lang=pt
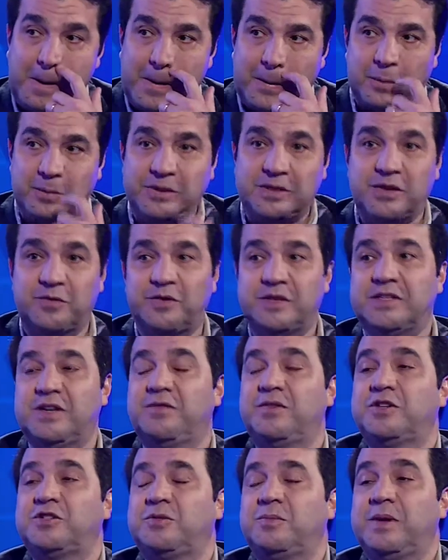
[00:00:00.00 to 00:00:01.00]
Comecei a fazer
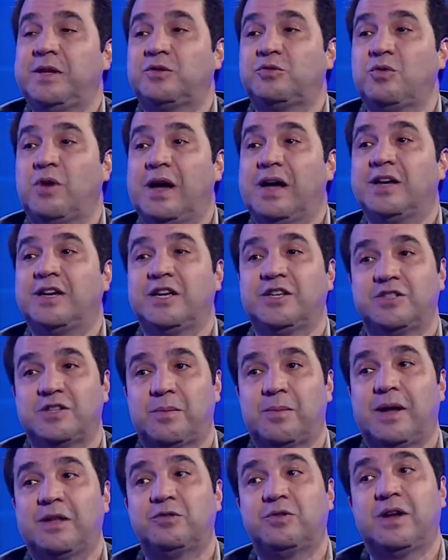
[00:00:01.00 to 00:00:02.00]
investimento, que é
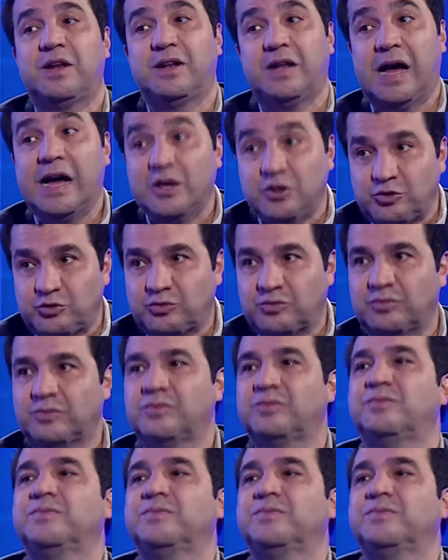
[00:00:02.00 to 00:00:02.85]
chamado anjo.